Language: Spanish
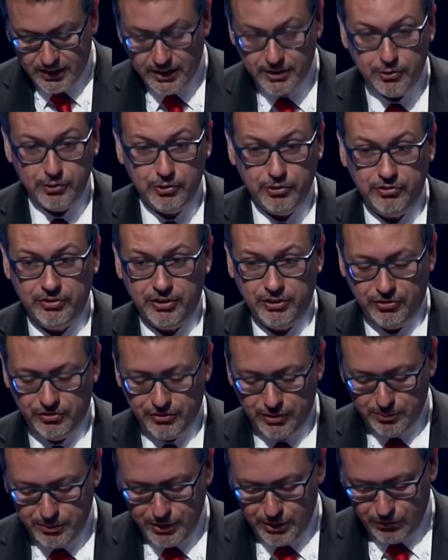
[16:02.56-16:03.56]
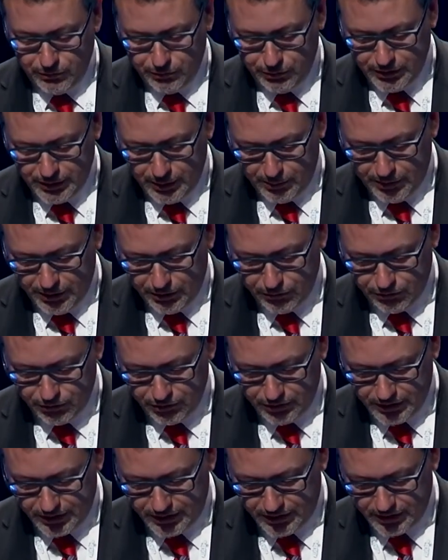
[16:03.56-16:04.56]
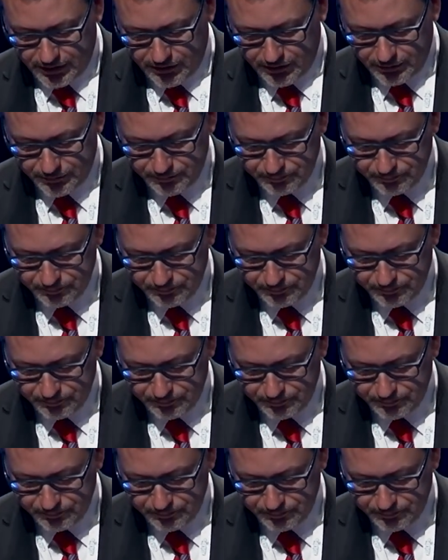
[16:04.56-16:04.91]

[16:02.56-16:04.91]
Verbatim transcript: A todos ellos también un fuerte aplauso. Gracias.